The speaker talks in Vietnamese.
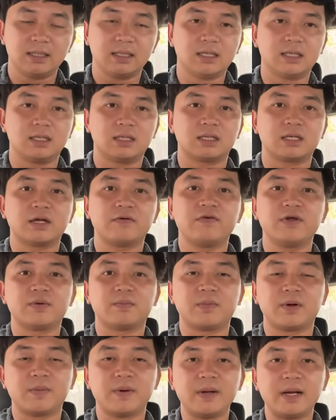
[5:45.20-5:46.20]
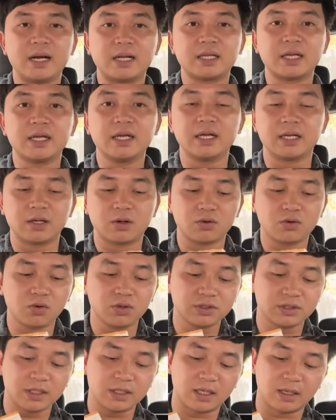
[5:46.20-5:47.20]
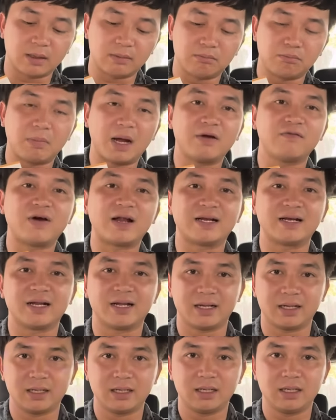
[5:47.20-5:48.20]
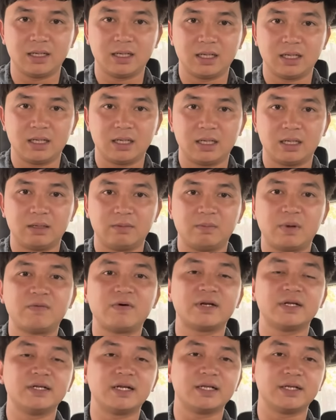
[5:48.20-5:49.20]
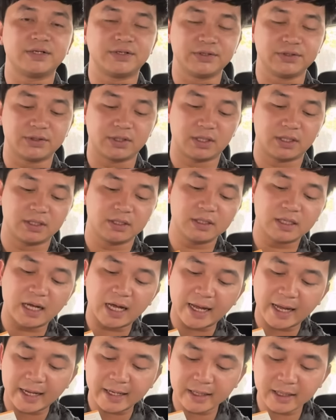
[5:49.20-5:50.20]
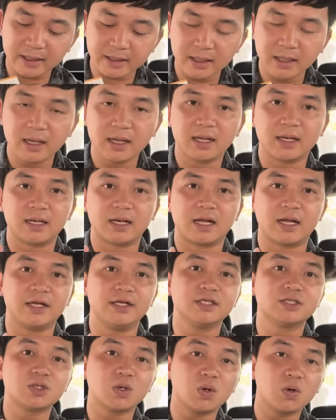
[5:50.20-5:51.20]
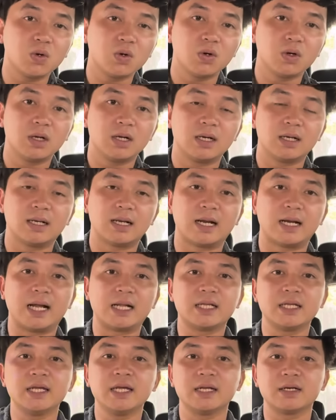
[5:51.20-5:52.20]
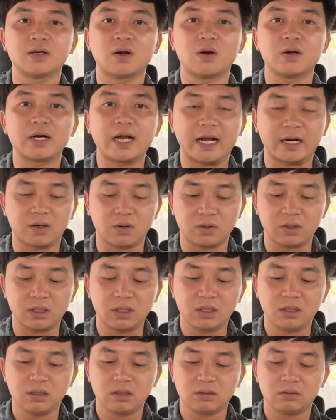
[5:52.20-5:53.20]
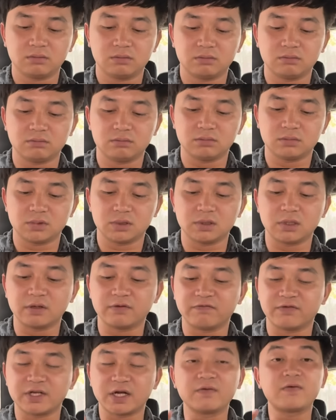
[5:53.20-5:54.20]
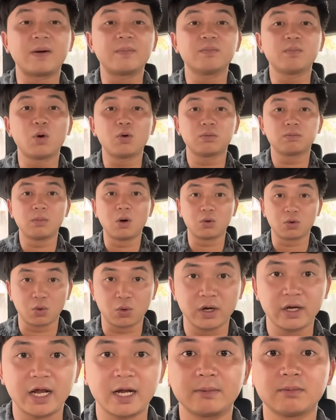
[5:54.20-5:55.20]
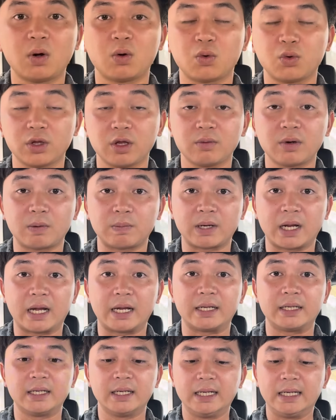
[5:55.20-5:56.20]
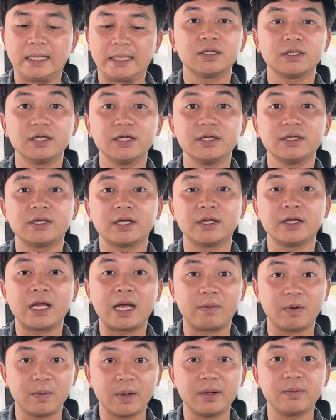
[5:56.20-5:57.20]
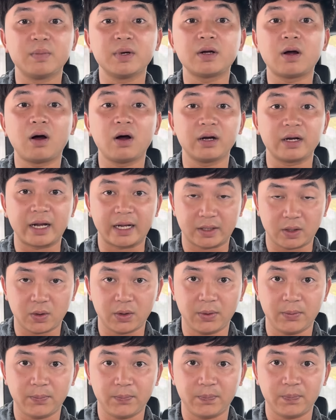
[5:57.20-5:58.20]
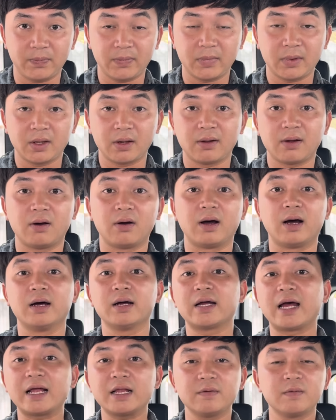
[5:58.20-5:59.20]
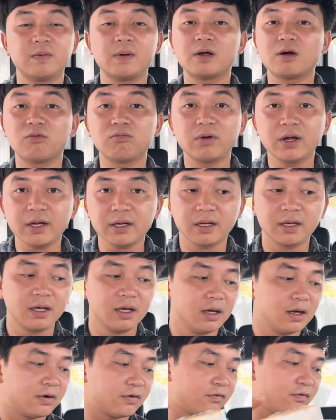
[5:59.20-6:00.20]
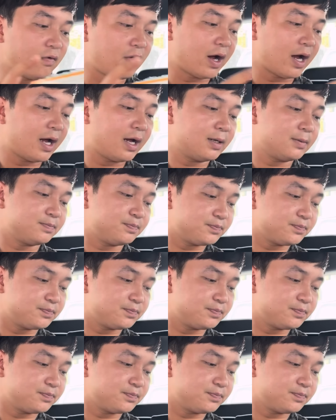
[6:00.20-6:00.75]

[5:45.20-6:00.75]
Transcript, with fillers: à, cái việc mà Bi đã thể hiện là cô chú anh chị là mã vạch nè mã vạch đi ra thị trường này thứ hai ấy là ISO là đã thể hiện rõ ràng rồi ừ, sản phẩm bột bột của đang bột của nhóm độc này riêng chỉ nhà BB mới có cái là thôi còn ở khác thì BB không biết và